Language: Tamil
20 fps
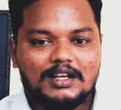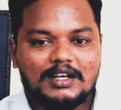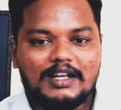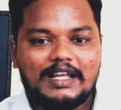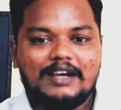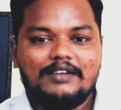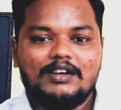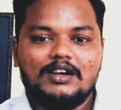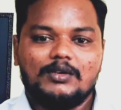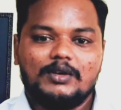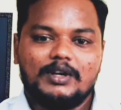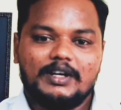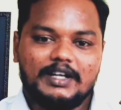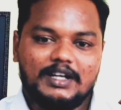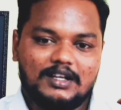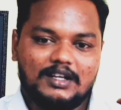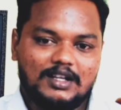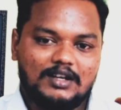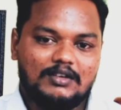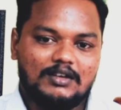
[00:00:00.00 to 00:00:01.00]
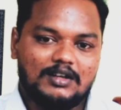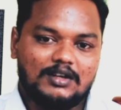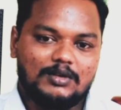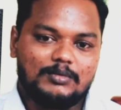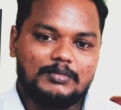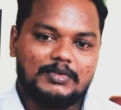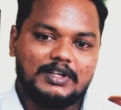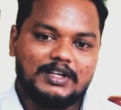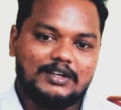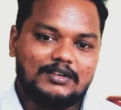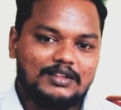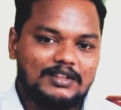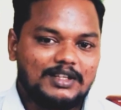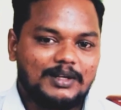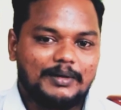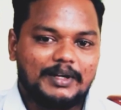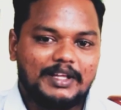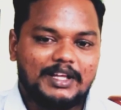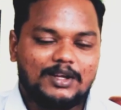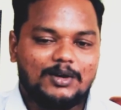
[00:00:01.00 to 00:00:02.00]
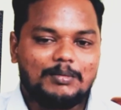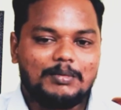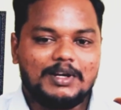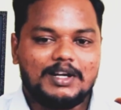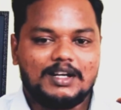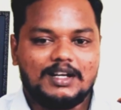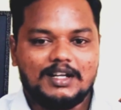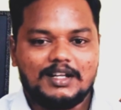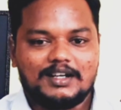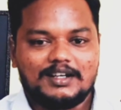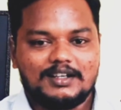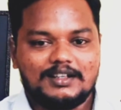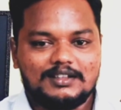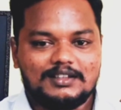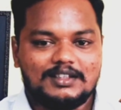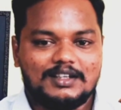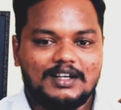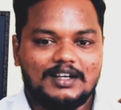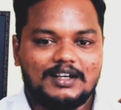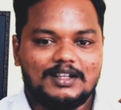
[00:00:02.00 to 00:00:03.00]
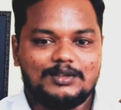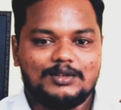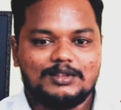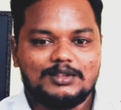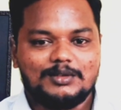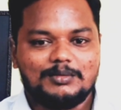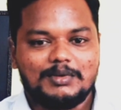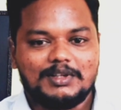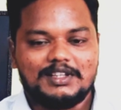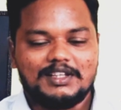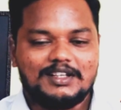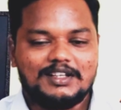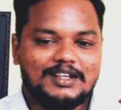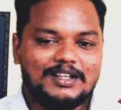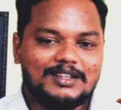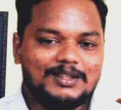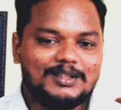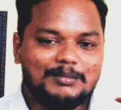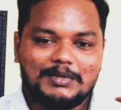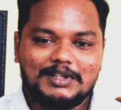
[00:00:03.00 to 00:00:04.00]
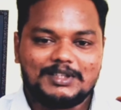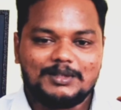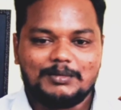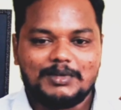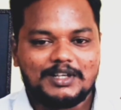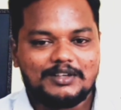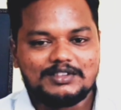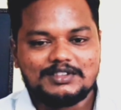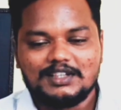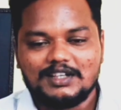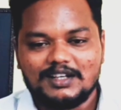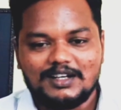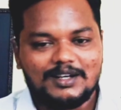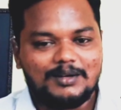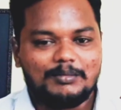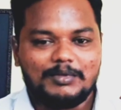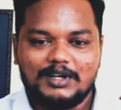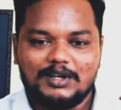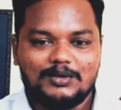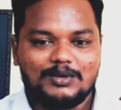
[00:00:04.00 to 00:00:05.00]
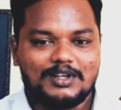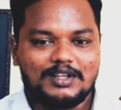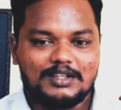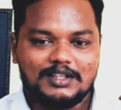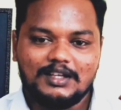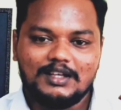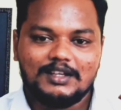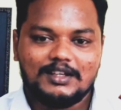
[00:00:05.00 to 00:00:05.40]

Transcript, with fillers: நேவல் வழியாக தான் வரணும் நீங்கள் வந்து அப்படியே ஏரோப்ளைனில் இருக்கிறது அல்லது வந்து பார்த்தீங்கன்னா அந்த மற்ற மாதிரி விஷயங்கள்லாம் பண்ணக்கூடாது